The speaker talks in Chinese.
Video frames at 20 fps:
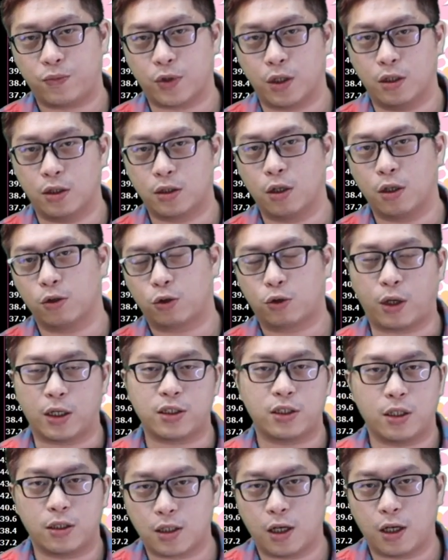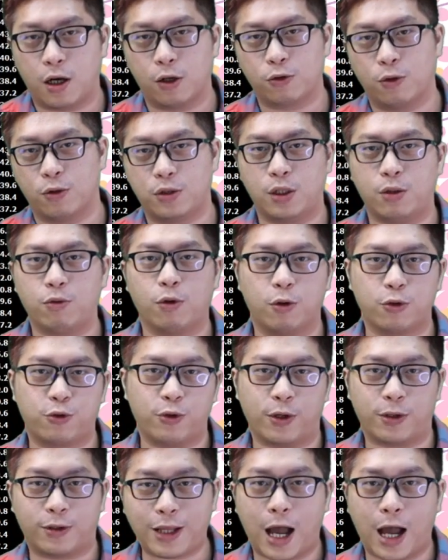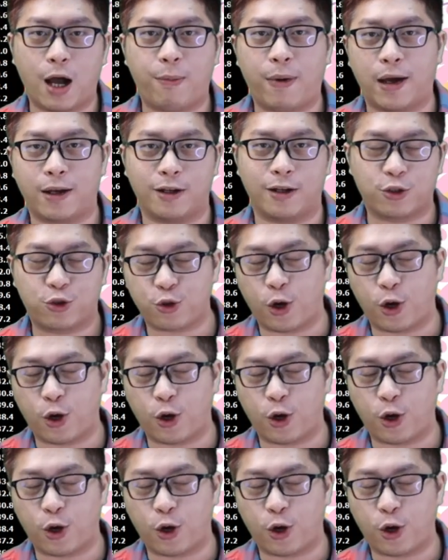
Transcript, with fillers: 呃这种短线操作，是因为我觉得大盘的